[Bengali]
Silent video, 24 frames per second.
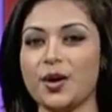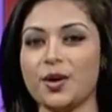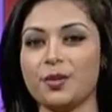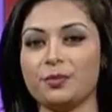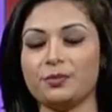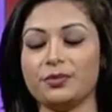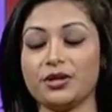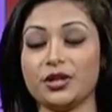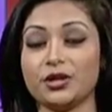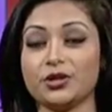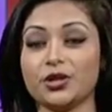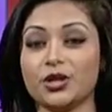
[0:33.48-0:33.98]

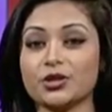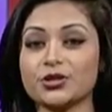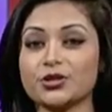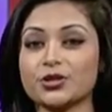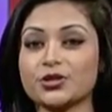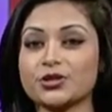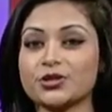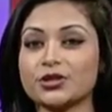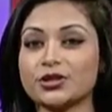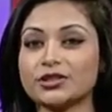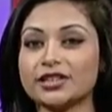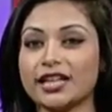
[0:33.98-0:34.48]
প্রিয়
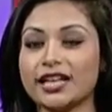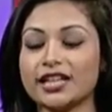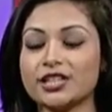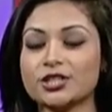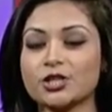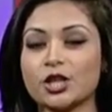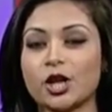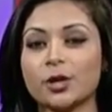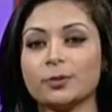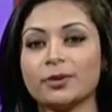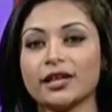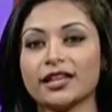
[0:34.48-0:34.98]
দর্শক শ্রোতা
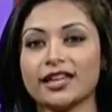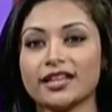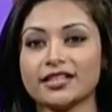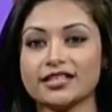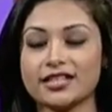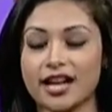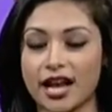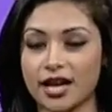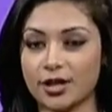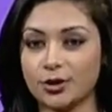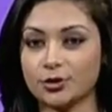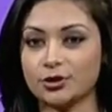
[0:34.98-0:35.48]
সবাইকে
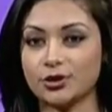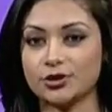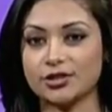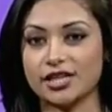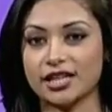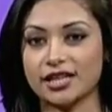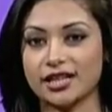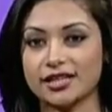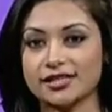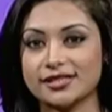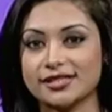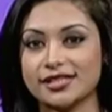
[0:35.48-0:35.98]
স্বাগত
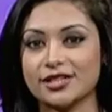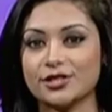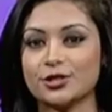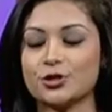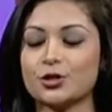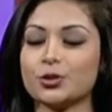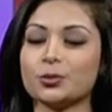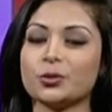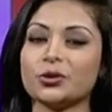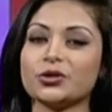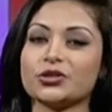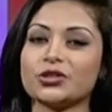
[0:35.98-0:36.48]
জানাচ্ছি
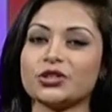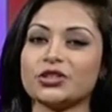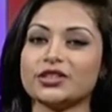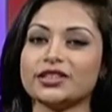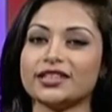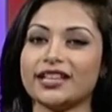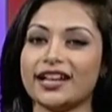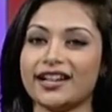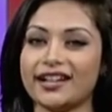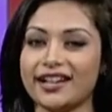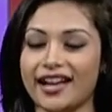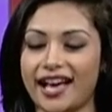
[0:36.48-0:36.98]
শুভ
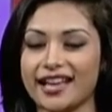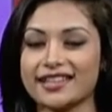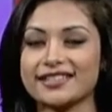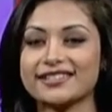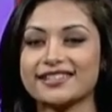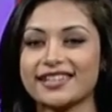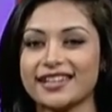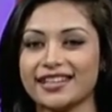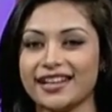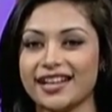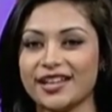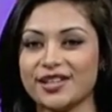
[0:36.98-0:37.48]
সন্ধ্যার
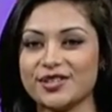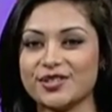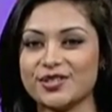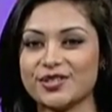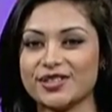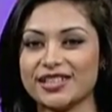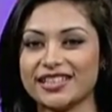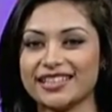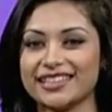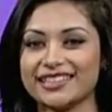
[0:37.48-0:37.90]
আজকের আয়োজনে